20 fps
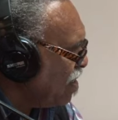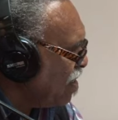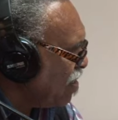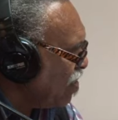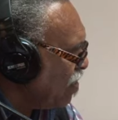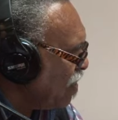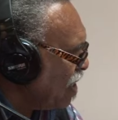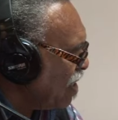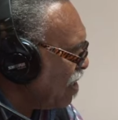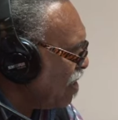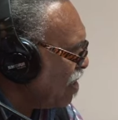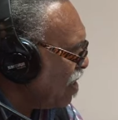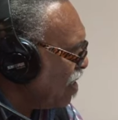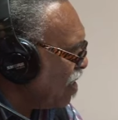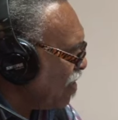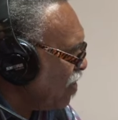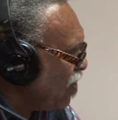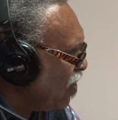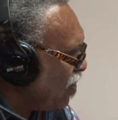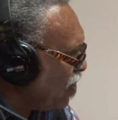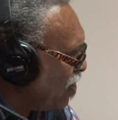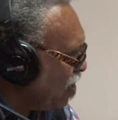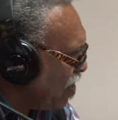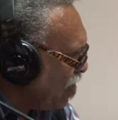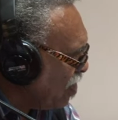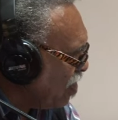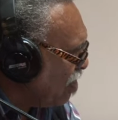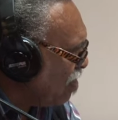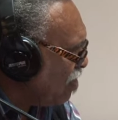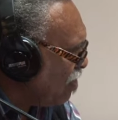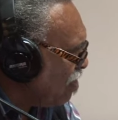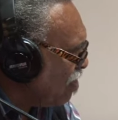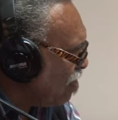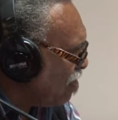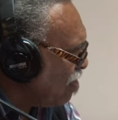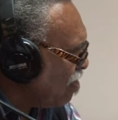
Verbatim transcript: Tu vois Officieusement,